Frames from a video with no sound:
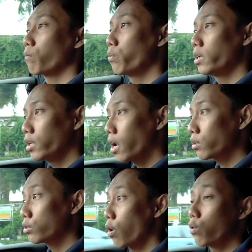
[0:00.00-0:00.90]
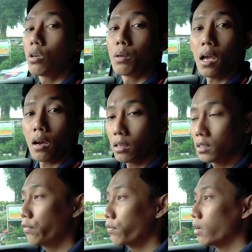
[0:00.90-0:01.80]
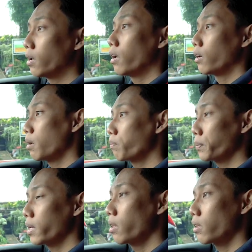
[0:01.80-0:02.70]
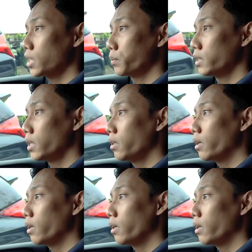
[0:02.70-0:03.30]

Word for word: mobil ini akan jauh lebih agresif dan perpindahan transmisi